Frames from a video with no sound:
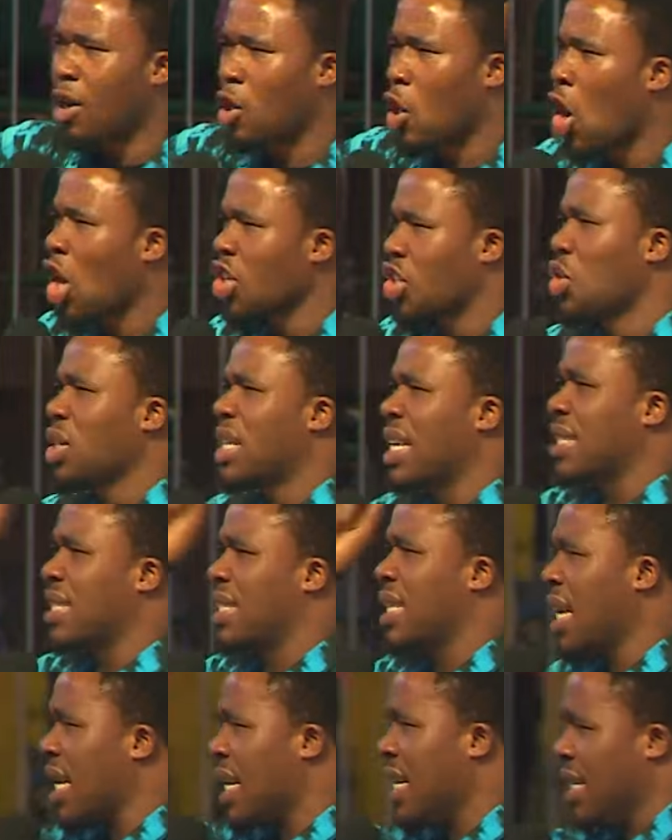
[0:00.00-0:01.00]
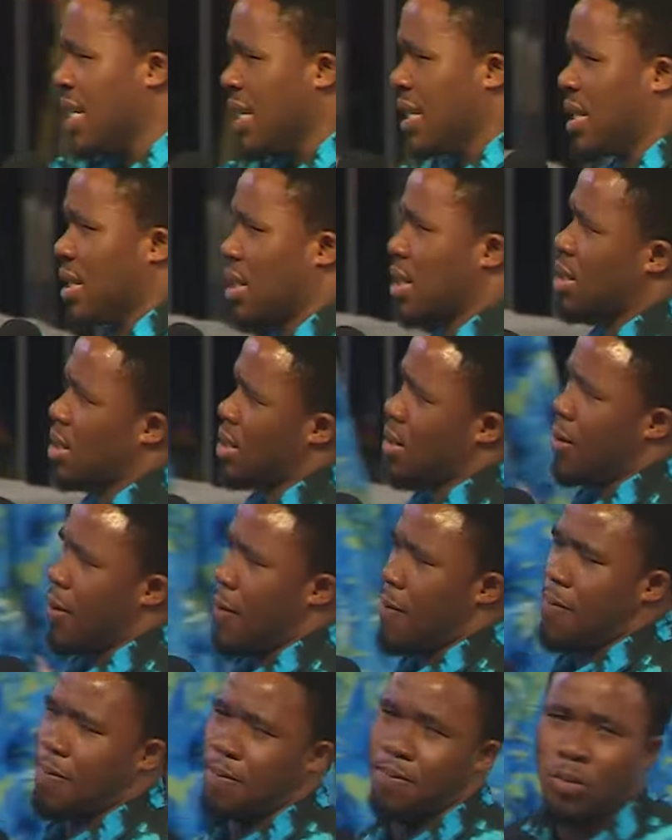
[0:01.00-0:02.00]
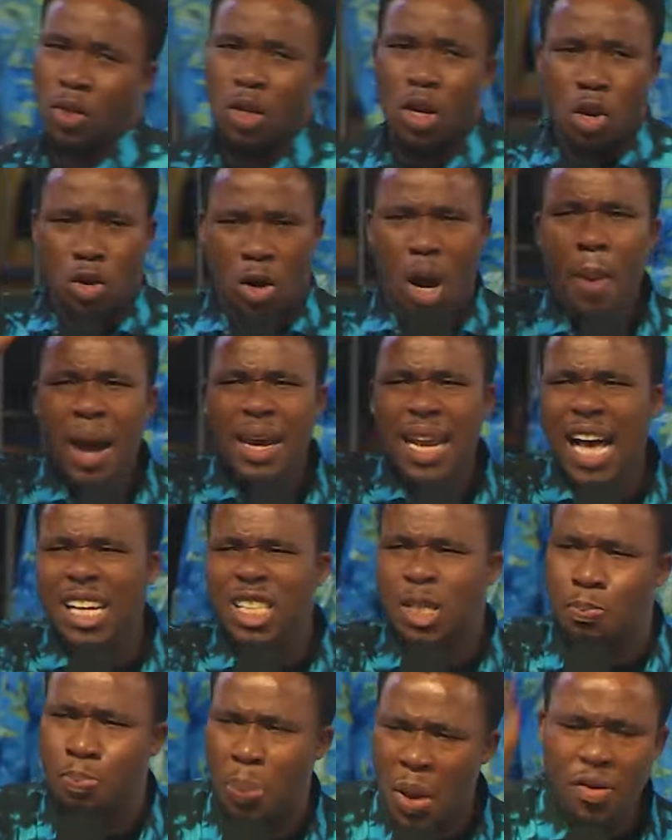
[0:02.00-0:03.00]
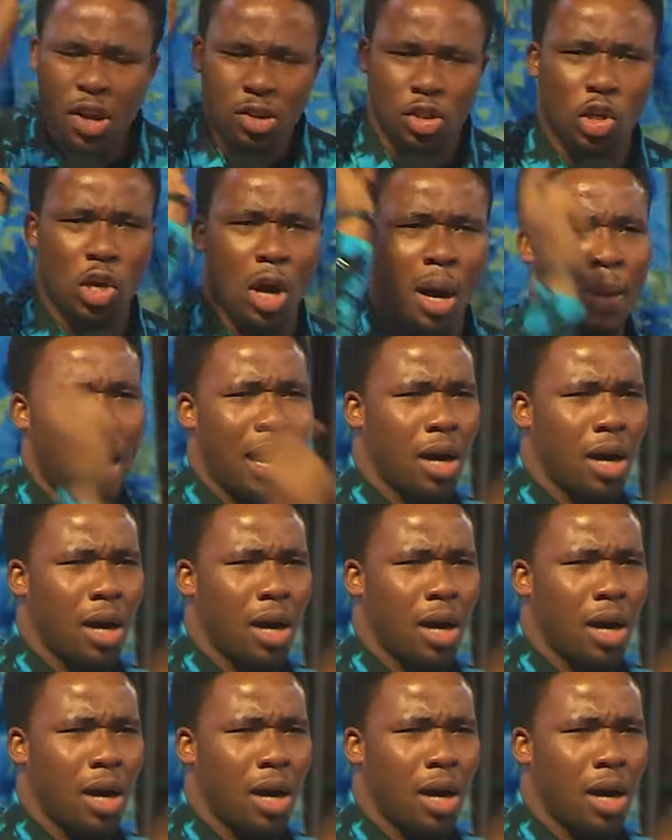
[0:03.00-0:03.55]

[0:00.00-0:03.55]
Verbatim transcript: qui vous cause la pathologie, commandez à cet esprit de